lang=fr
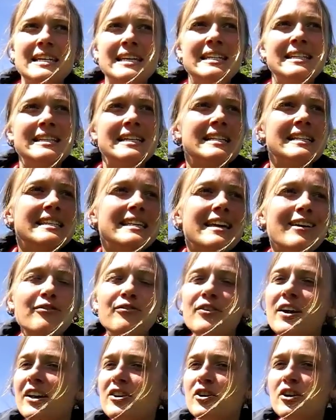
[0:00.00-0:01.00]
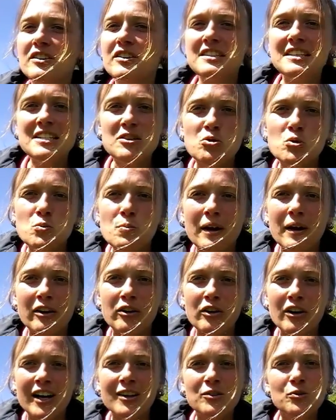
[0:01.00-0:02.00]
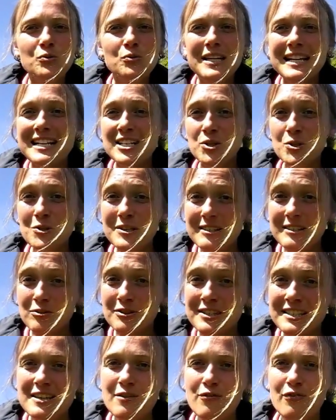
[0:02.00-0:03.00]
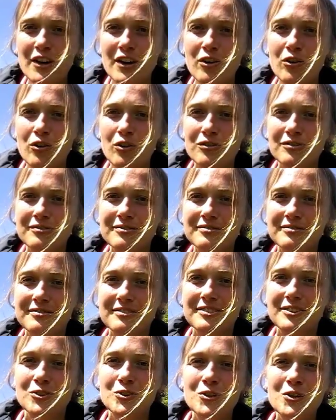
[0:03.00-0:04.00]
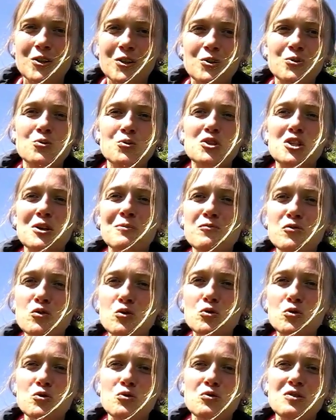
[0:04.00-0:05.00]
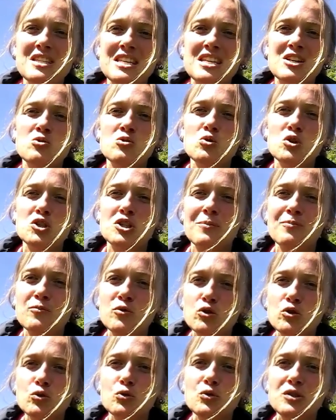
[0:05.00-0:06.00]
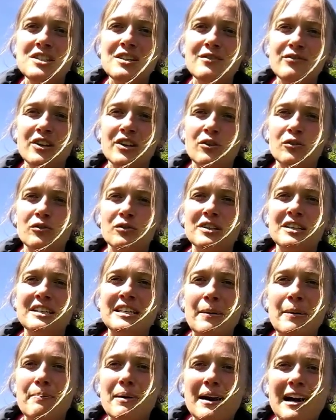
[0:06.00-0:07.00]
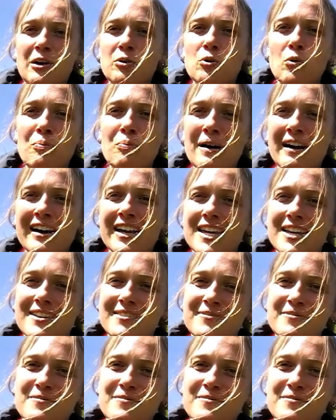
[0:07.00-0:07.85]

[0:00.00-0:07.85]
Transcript: Il n'est ni inférieur ni supérieur à nous, il est juste différent. Nous sommes tous uniques, nous sommes tous différents, il n'y a pas à comparer.